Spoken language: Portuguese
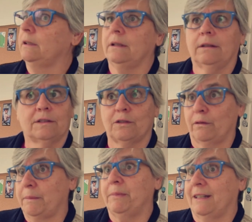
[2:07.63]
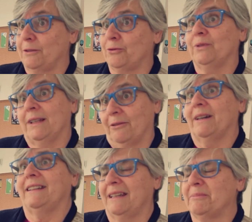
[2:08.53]
e resolvi pedir ajuda,
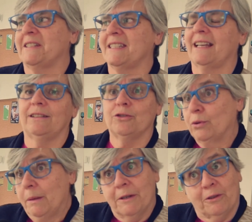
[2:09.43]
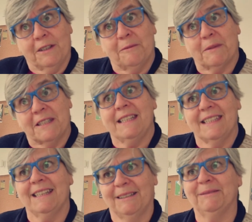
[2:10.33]
nunca tinha precisado de ajuda, mas quando se
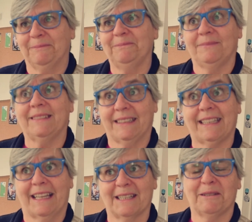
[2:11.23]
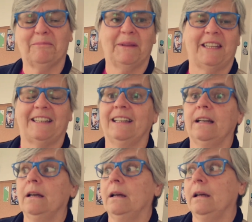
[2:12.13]
precisa, tem que se pedir.
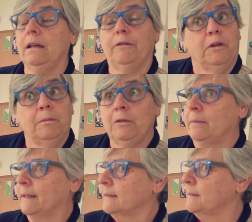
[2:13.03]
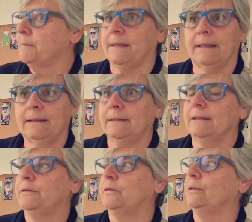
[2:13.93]
E fui muito bem recebida,
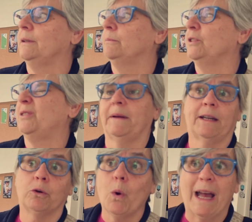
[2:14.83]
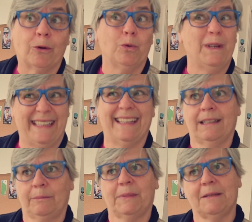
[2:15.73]
fui muito bem acolhida,
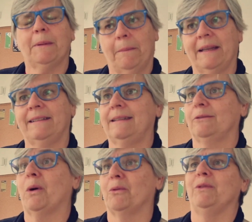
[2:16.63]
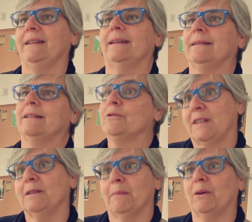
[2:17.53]
principalmente ou acolhida. Eu sinto-me